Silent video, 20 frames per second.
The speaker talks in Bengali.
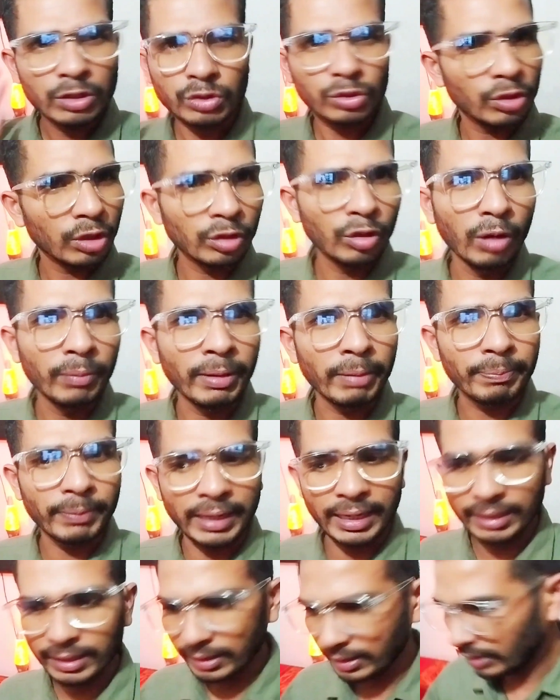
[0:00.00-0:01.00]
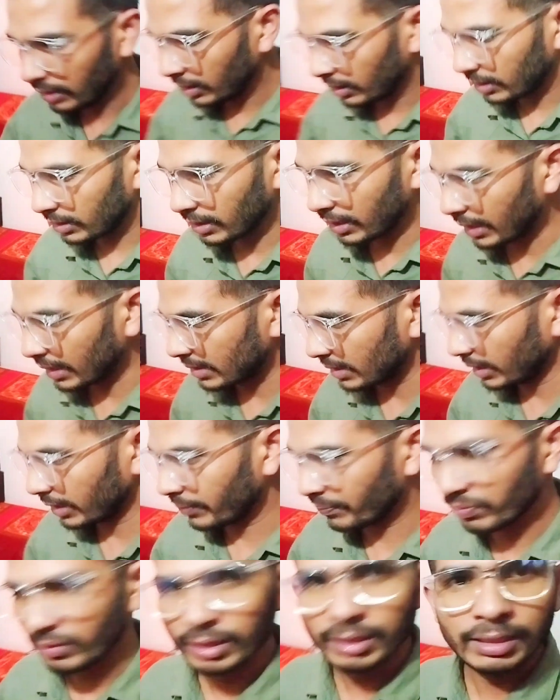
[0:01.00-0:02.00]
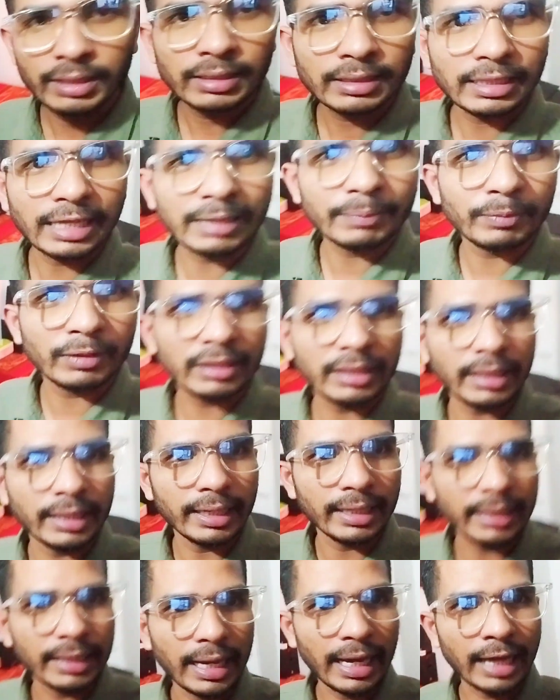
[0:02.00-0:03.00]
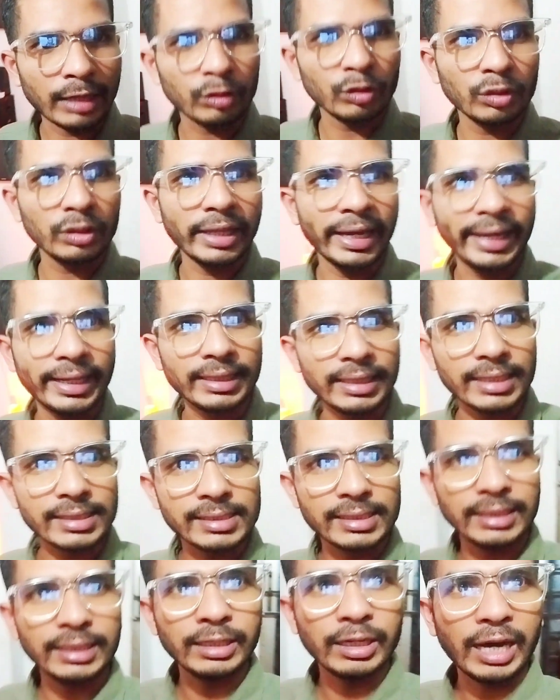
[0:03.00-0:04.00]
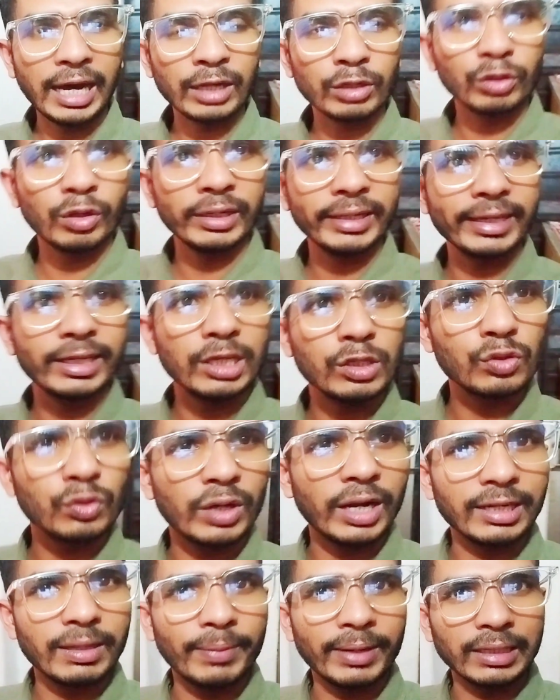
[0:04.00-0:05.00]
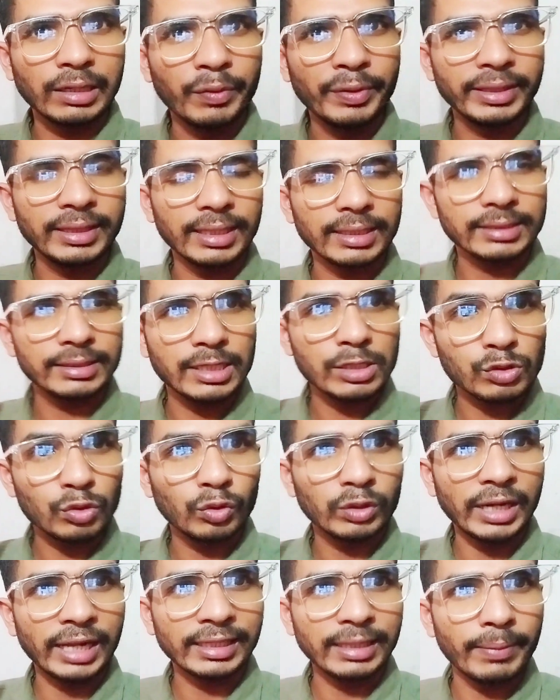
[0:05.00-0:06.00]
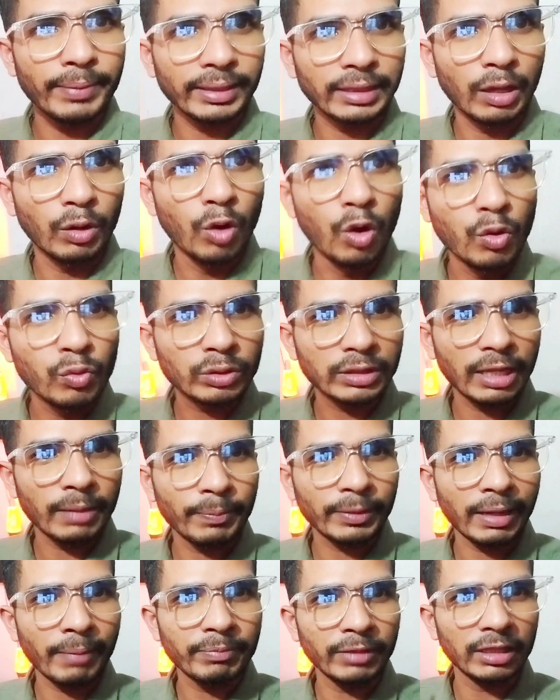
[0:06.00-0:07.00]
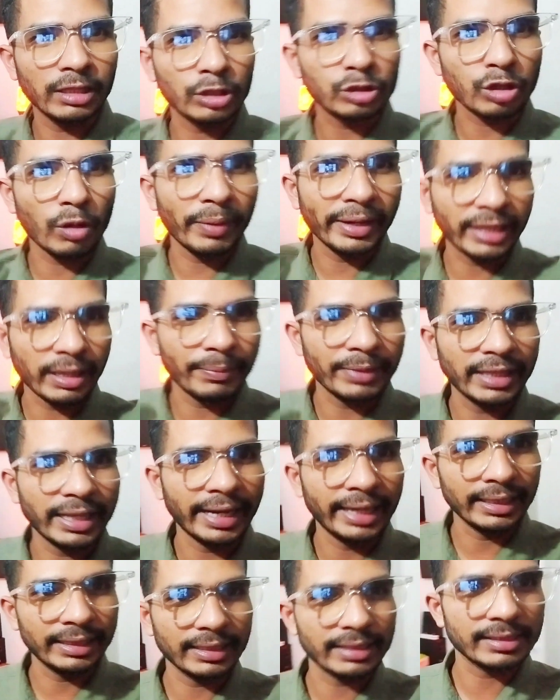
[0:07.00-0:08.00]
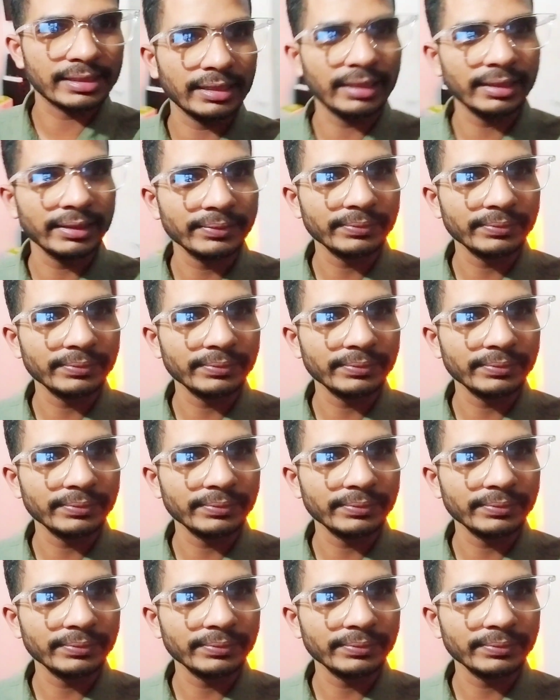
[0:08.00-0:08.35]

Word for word: সো নো ব্যাপার ঠিক আছে তারপরে আরও দেখাইতেছি আরও অনেক কিছু রান্নাবান্না হইতেছে সো রান্নাবান্না হোক তারপর আপনাদের সবাইকে আমি দেখাইতেছি